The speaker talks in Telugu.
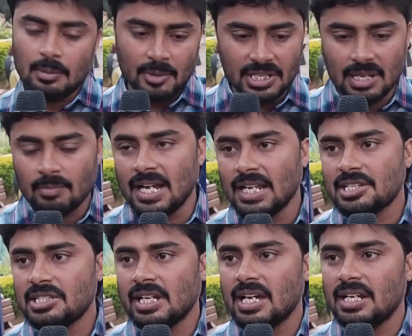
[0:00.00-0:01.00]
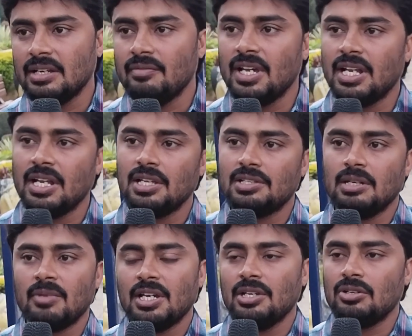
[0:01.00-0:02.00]
ఇప్పుడు ఇదే బాలకృష్ణ గారిని వేరే
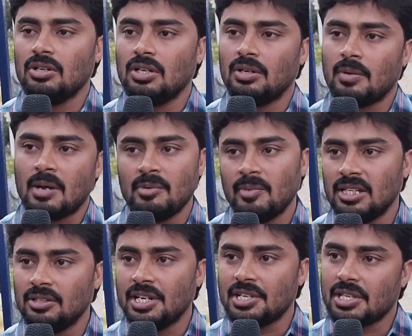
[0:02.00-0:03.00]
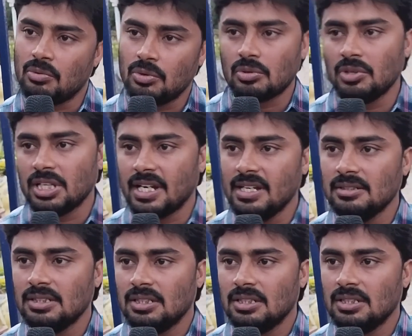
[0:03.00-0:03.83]
సినిమా హీరోలు అభిమానులు తిడితే ఊరుకుంటారా